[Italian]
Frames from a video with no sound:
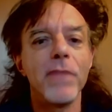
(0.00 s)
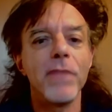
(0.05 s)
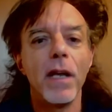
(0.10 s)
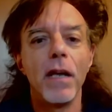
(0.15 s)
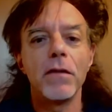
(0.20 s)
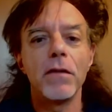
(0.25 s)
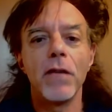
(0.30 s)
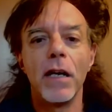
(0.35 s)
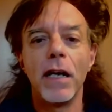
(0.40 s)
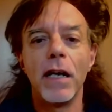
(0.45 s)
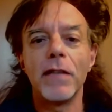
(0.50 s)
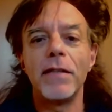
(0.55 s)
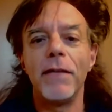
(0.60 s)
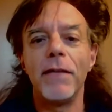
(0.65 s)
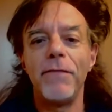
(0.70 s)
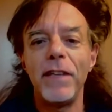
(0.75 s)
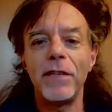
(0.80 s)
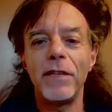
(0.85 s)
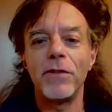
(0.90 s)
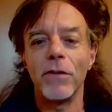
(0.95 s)
sono andati a
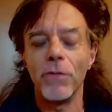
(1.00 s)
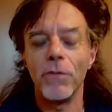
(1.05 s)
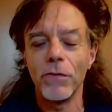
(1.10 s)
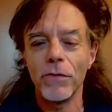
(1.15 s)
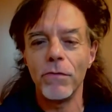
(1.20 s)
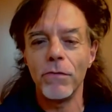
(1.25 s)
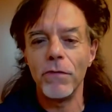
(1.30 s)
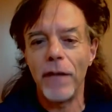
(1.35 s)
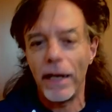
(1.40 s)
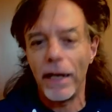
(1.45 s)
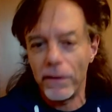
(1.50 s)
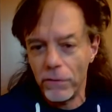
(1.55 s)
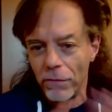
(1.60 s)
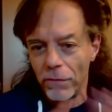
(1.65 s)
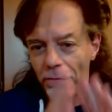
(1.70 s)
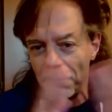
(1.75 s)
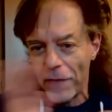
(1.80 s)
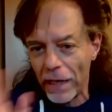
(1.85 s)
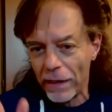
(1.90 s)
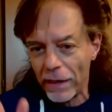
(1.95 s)
vincere uno scudetto
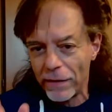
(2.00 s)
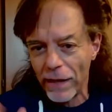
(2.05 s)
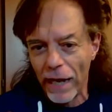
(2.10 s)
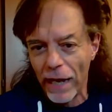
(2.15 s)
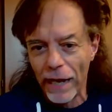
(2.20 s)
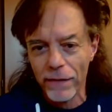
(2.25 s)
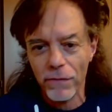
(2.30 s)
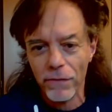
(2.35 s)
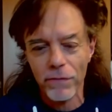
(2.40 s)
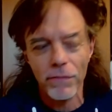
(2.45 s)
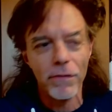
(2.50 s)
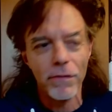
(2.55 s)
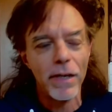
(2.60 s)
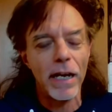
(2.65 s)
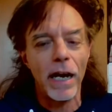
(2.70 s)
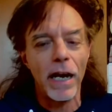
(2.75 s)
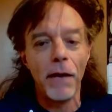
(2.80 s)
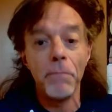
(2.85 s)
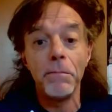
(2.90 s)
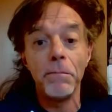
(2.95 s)
meritato sul
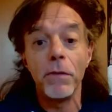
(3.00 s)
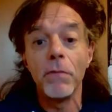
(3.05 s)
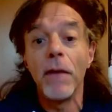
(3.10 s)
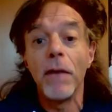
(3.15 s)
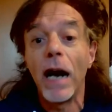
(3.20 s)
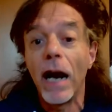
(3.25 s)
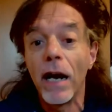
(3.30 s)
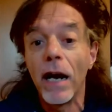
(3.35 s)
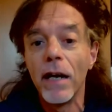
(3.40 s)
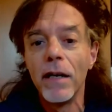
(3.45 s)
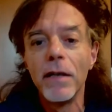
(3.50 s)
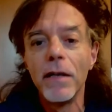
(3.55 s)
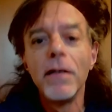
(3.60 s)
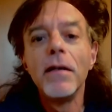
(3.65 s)
campo, ma